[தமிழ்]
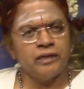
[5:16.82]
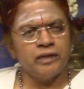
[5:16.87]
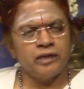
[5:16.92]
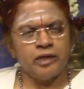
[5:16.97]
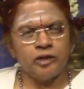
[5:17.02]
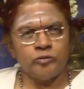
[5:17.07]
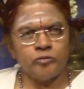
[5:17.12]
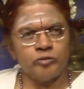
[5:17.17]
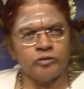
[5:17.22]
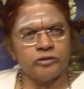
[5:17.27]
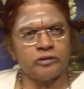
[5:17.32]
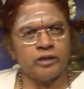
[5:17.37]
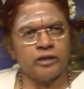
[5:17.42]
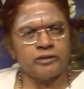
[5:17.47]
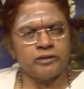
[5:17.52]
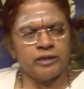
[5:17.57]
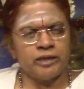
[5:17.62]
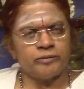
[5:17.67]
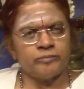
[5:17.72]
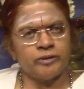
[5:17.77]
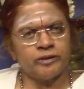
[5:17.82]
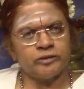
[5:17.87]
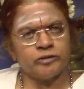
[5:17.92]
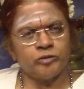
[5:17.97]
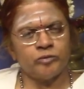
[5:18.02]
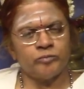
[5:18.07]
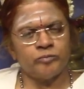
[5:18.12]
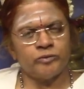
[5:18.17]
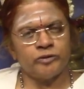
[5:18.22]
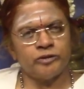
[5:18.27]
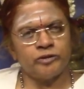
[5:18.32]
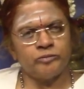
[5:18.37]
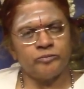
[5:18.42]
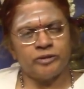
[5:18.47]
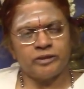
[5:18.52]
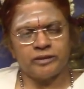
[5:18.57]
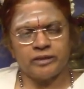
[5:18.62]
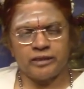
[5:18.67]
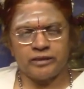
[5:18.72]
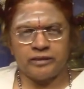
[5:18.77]
என்னை விட்டுட்டு அஞ்சாறு மாதம் அவன் புரிஞ்சு
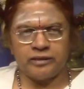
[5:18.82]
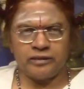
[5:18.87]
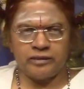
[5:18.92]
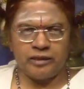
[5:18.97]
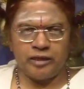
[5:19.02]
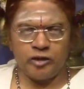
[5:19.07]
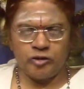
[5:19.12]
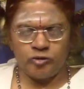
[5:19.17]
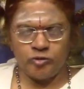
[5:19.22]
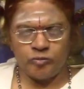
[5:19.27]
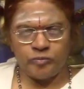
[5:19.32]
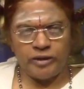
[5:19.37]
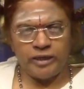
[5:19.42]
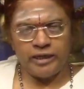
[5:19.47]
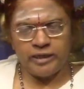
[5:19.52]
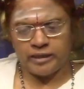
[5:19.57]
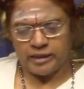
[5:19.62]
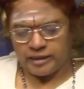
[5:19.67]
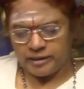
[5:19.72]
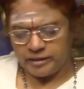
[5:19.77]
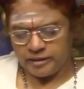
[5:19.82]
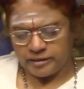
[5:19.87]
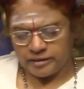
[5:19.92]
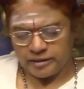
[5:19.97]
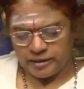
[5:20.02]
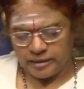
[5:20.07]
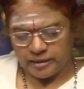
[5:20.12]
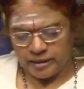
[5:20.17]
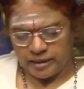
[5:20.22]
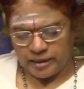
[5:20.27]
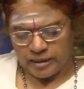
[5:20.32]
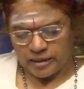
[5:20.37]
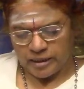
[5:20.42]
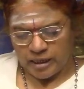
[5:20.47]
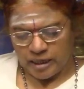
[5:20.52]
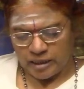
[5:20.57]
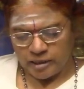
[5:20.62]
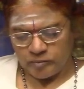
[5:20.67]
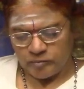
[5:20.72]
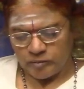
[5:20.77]
போயிட்டான் இது எதுவுமே என் கண்ணுக்கு தெரியலை
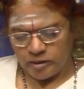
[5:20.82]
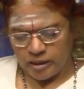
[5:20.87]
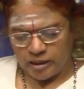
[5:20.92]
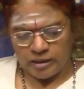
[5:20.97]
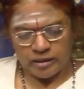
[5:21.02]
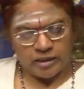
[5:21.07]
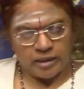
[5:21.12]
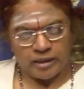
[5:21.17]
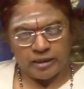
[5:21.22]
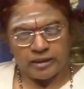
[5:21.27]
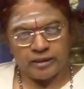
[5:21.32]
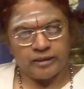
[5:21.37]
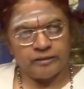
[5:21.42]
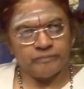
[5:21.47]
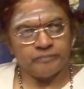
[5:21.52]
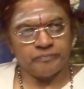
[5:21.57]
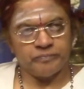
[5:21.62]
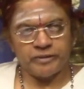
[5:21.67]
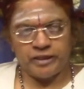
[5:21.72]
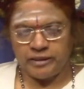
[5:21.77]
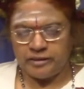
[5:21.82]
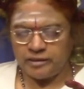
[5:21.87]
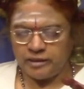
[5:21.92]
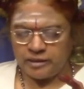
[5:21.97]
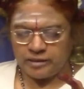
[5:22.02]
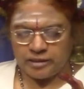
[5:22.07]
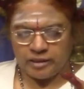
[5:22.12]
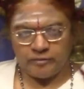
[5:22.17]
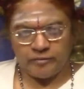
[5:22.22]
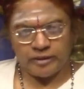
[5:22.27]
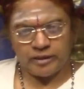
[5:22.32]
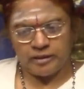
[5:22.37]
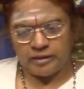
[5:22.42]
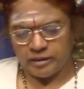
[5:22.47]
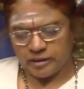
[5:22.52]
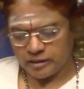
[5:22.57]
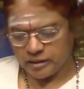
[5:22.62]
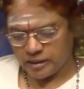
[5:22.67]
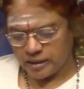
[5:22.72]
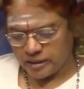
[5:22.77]
காணுங்கால் காணேன் எந்த தவறையும்
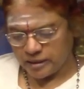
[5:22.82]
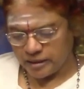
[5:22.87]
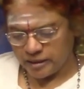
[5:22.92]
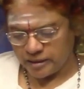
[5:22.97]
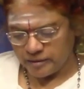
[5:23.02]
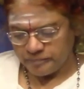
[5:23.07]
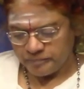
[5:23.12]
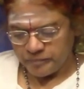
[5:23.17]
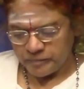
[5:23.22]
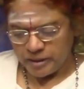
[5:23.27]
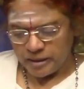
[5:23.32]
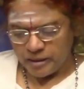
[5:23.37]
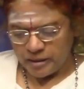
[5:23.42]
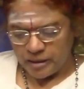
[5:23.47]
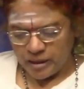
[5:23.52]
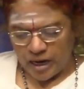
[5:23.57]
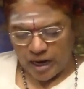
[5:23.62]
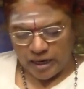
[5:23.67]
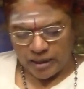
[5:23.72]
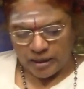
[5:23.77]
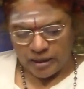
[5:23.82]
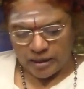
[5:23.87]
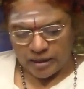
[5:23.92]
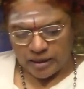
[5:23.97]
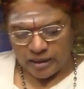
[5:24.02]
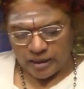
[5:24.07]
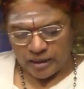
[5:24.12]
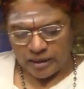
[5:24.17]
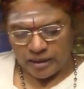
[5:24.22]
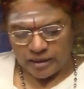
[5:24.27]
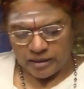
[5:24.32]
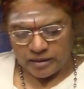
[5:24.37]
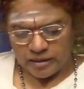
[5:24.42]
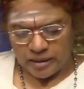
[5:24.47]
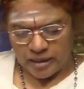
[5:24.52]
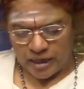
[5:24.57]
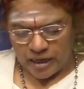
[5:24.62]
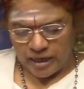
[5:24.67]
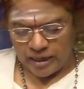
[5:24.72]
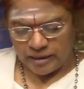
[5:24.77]
நான் காணலை காணா கால்
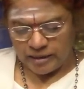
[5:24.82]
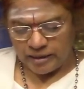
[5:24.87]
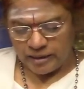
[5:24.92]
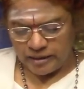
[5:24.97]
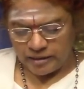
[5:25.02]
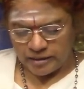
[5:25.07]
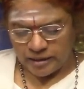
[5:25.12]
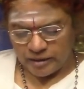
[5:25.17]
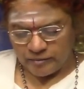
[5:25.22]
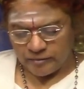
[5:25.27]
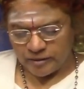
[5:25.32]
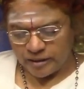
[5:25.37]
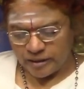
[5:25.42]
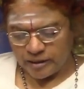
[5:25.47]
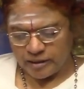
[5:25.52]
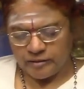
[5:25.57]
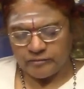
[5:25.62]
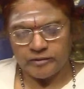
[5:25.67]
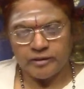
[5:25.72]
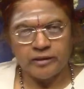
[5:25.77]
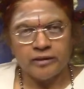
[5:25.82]
காணேன் தவறல்ல